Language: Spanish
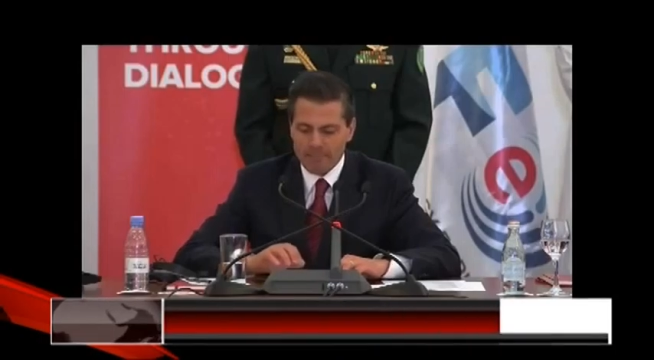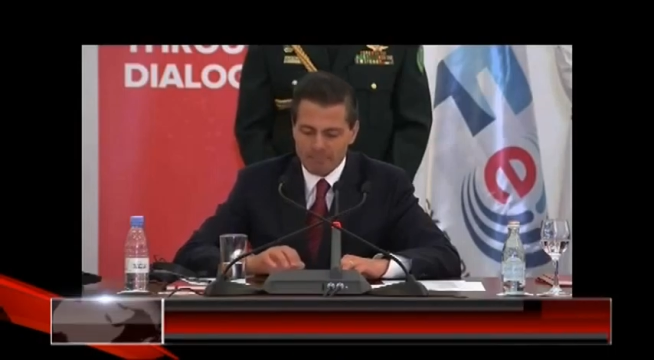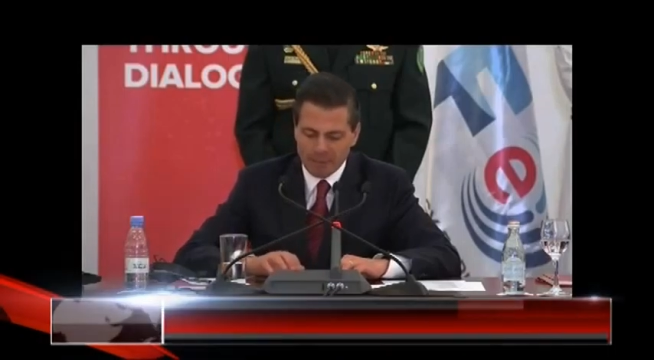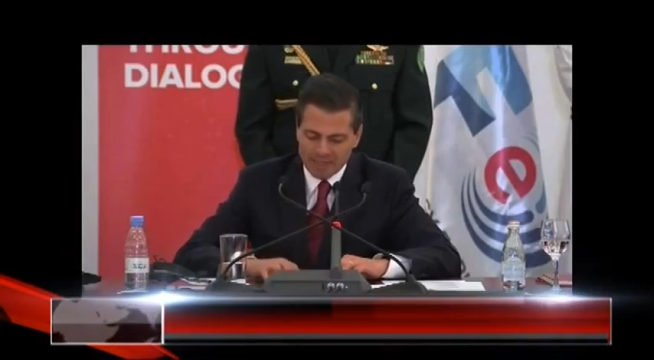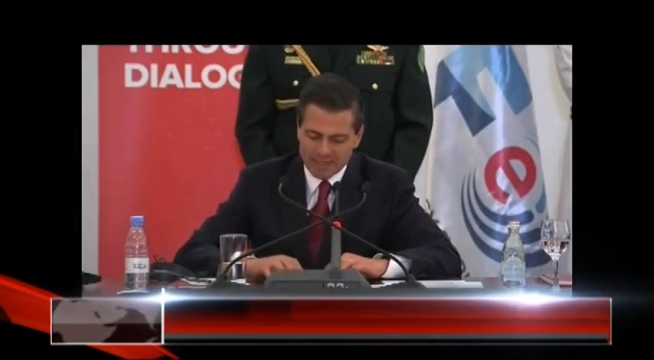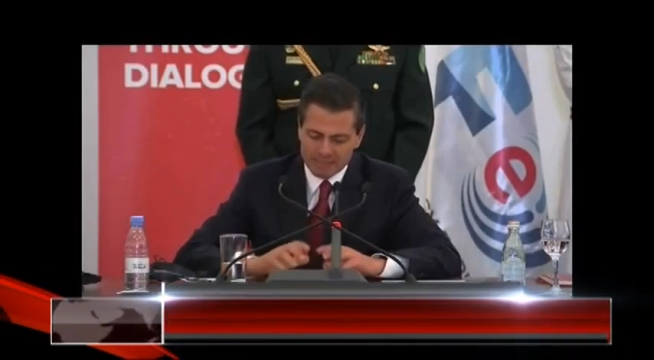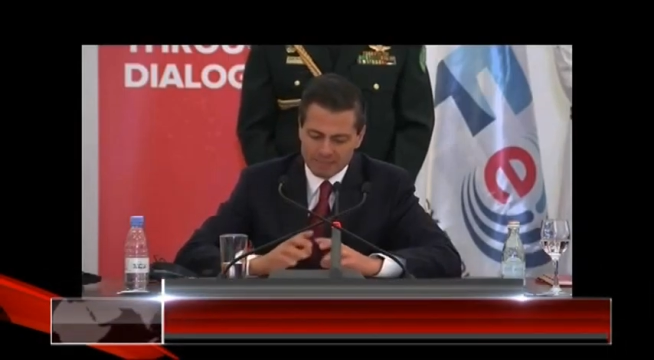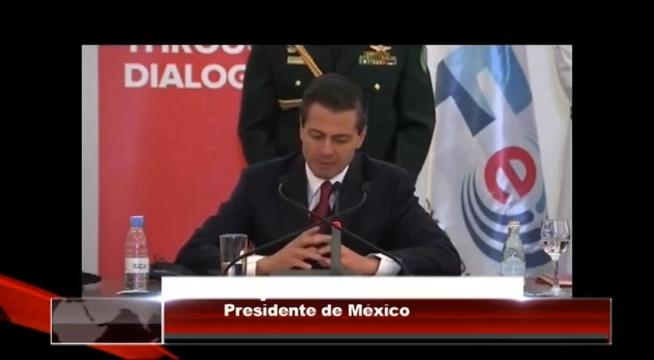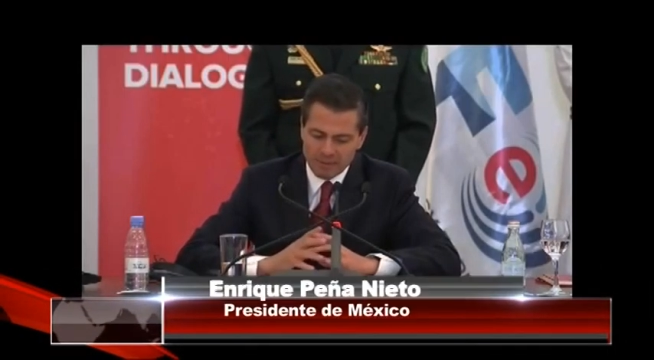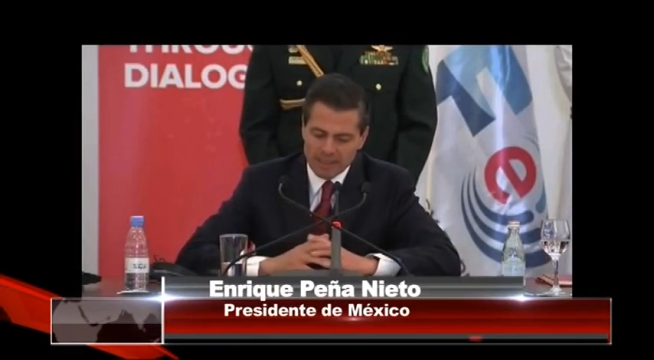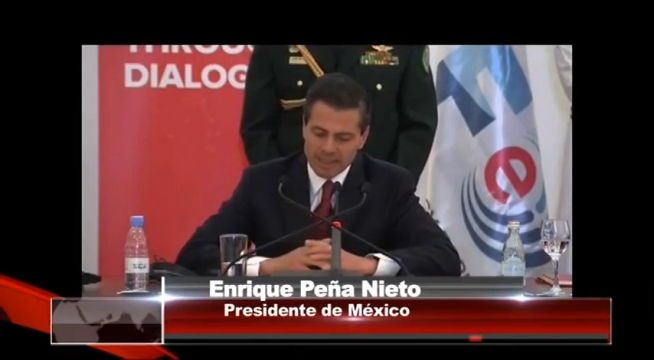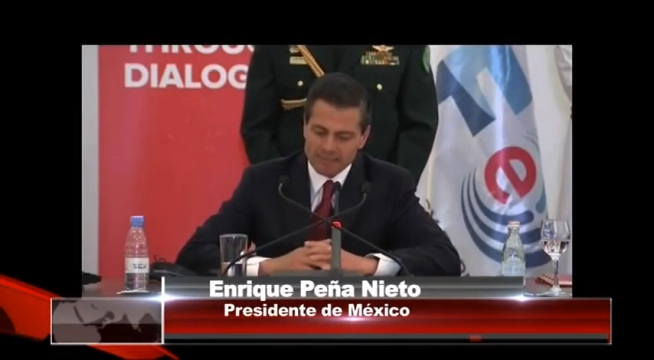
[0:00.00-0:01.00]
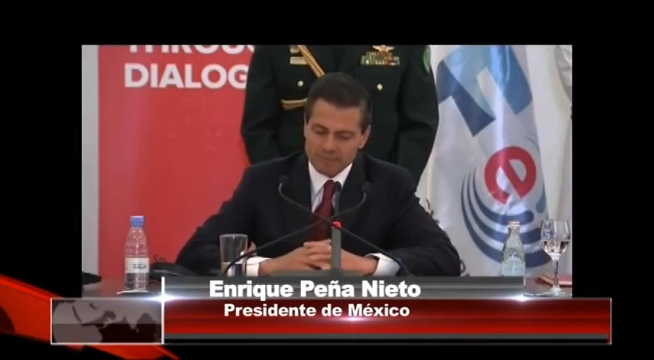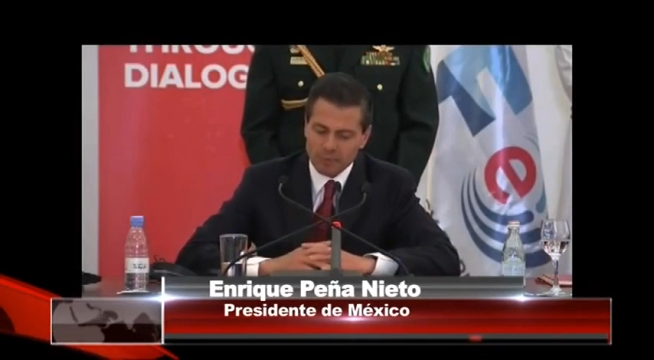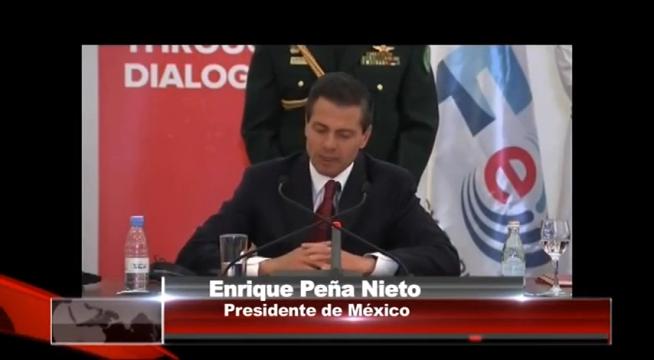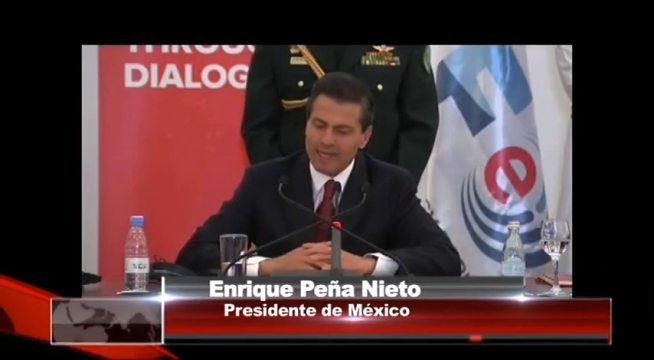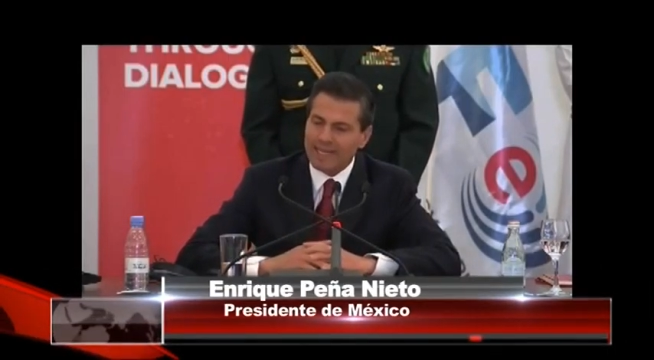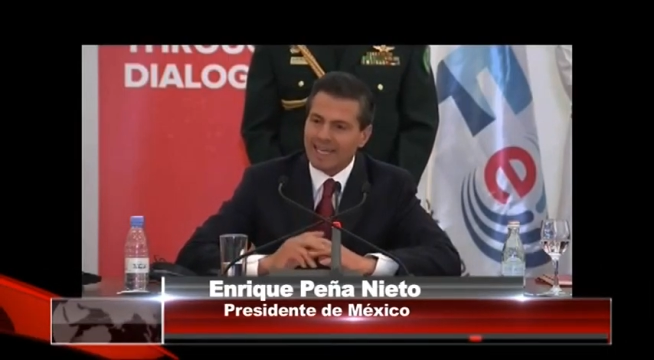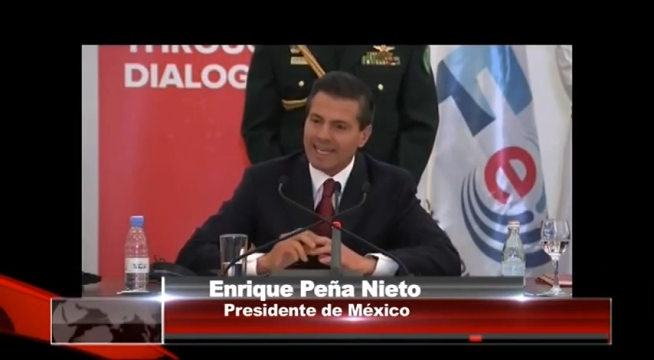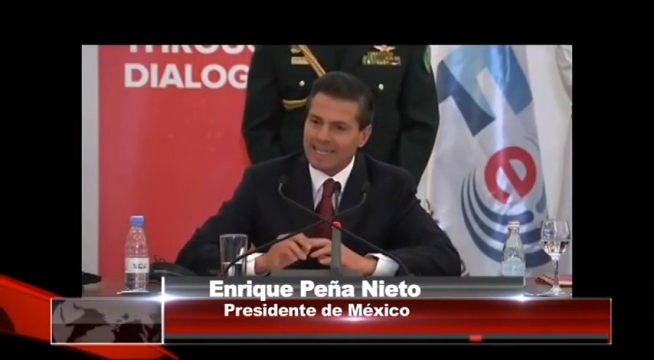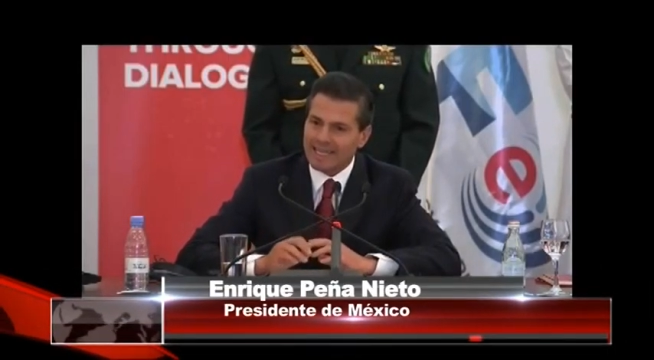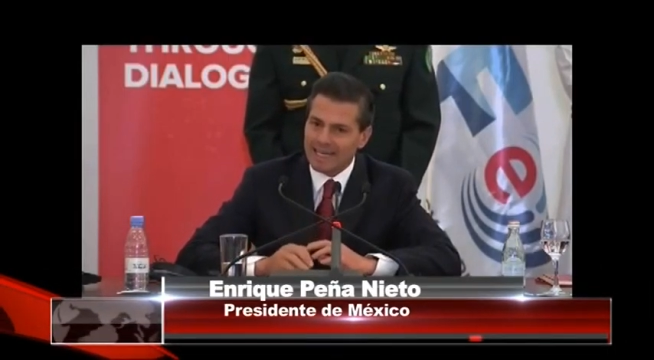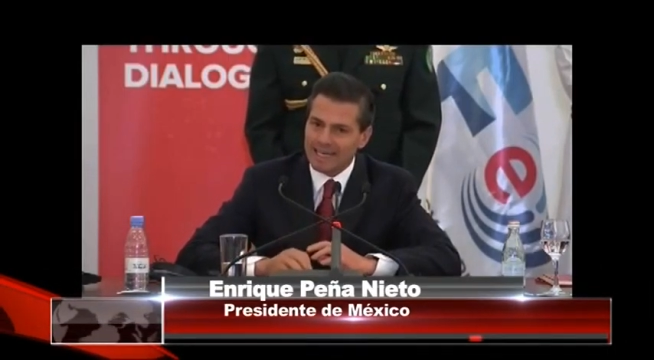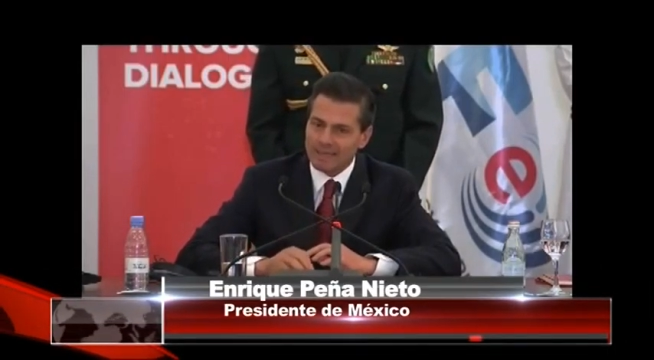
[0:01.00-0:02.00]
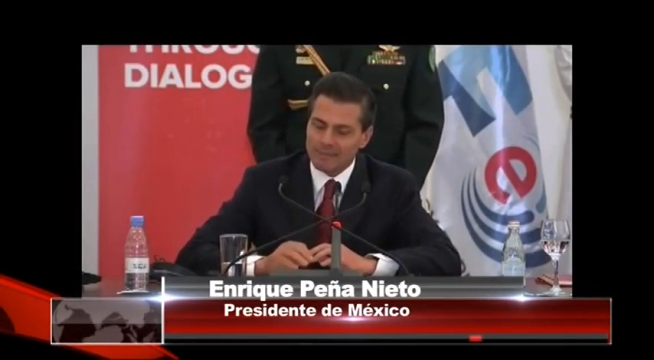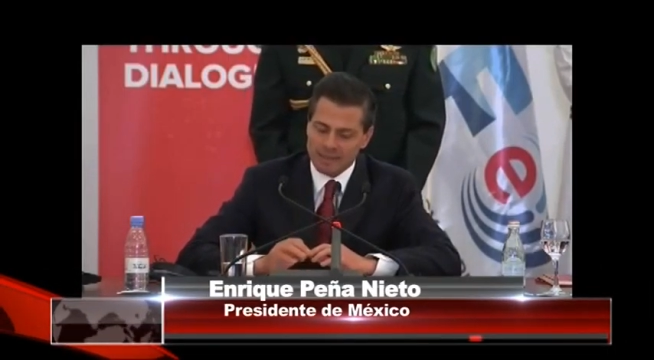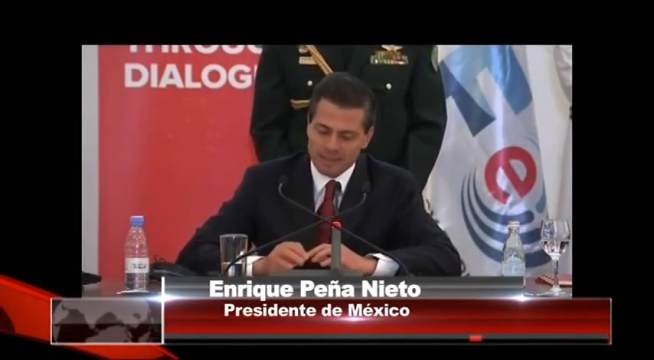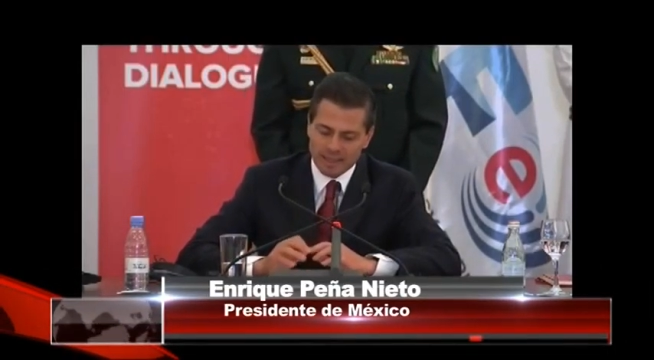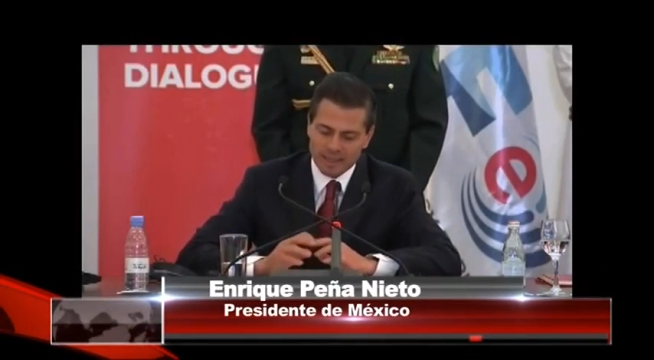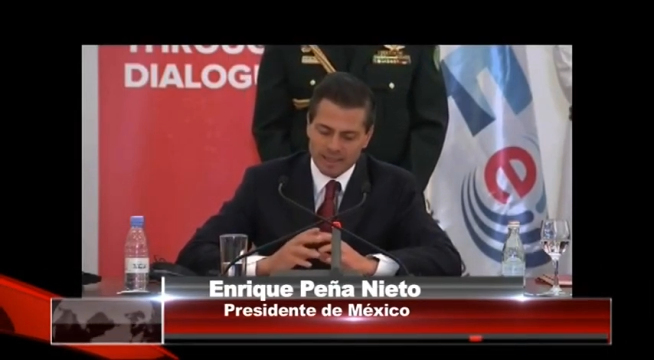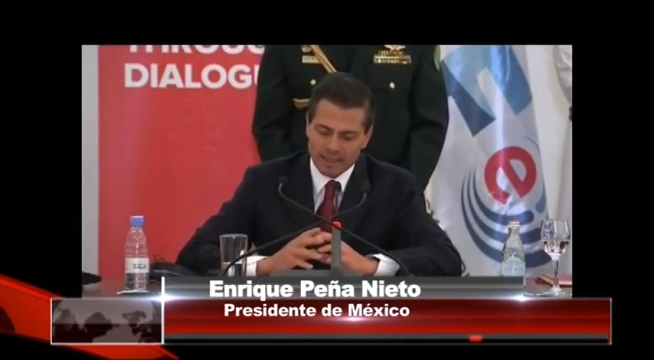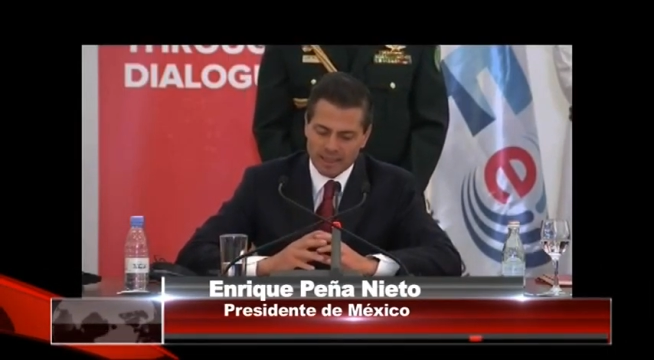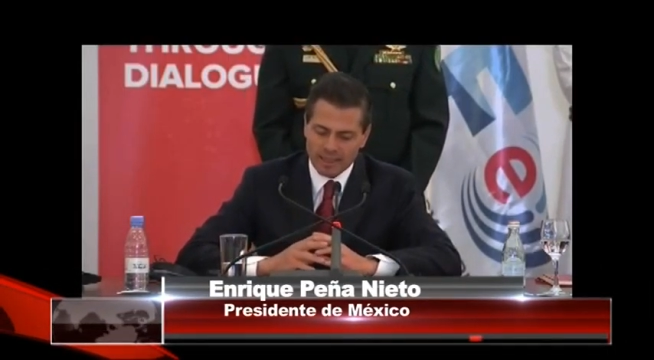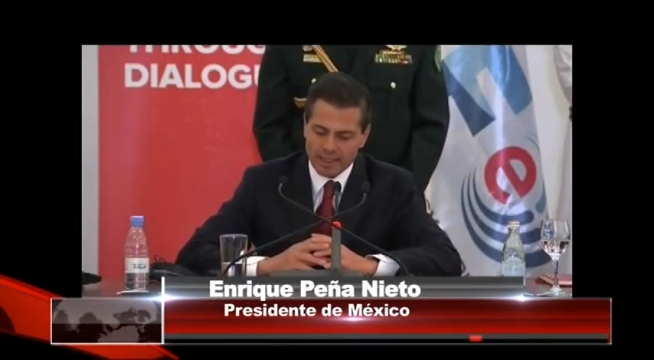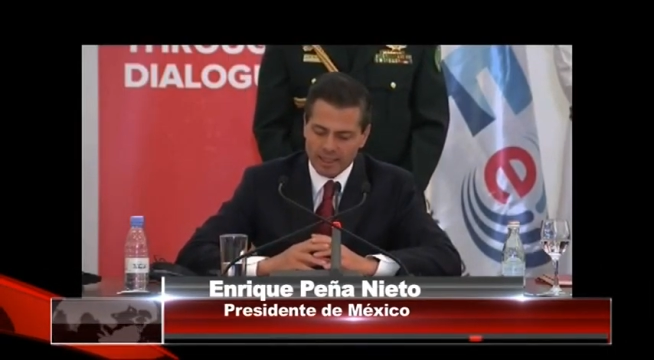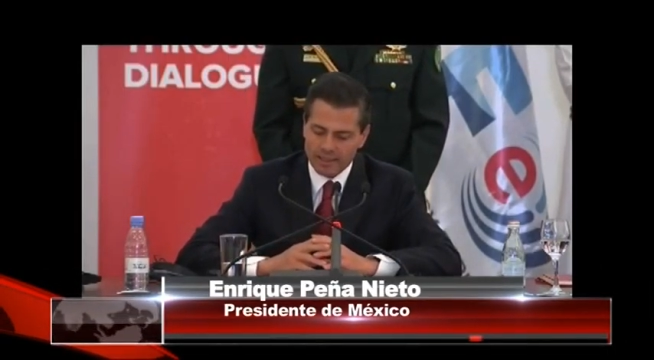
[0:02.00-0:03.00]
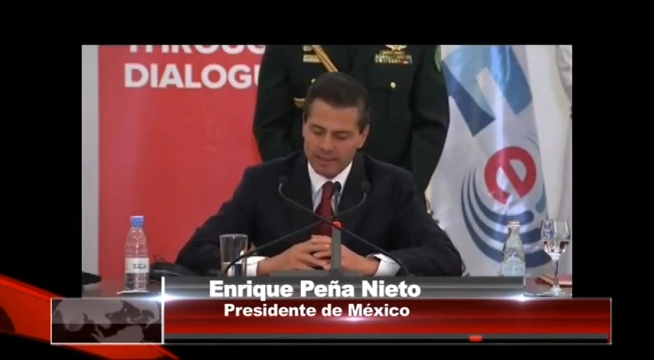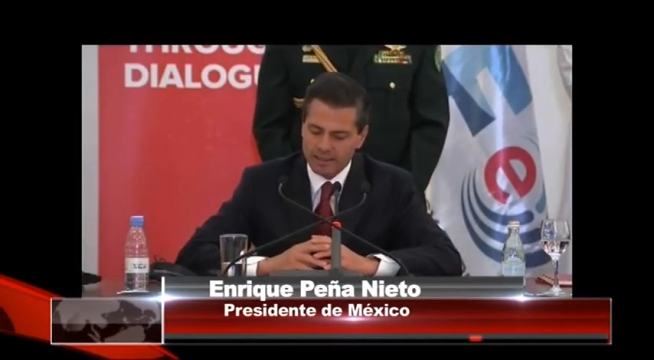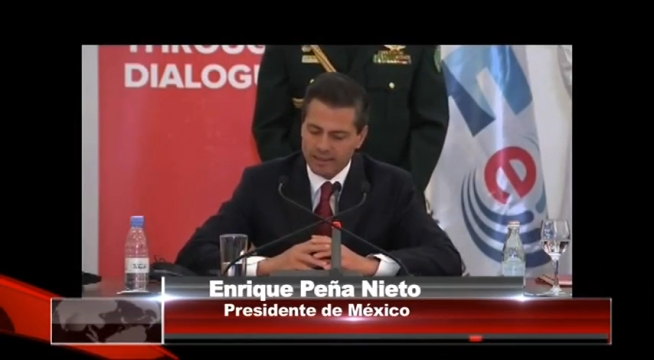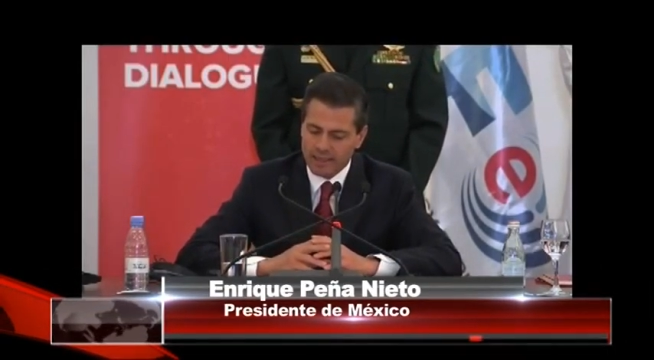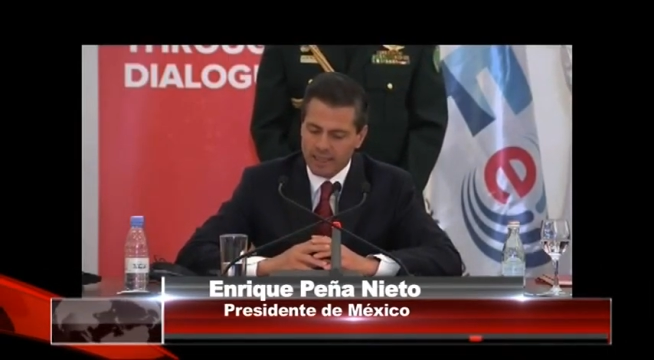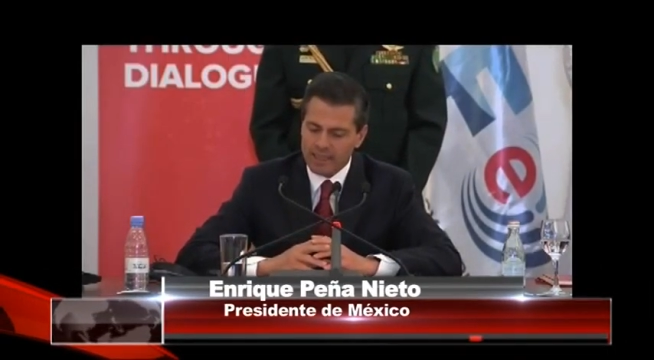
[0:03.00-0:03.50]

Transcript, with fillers: empresas privadas podrán generar y vender energía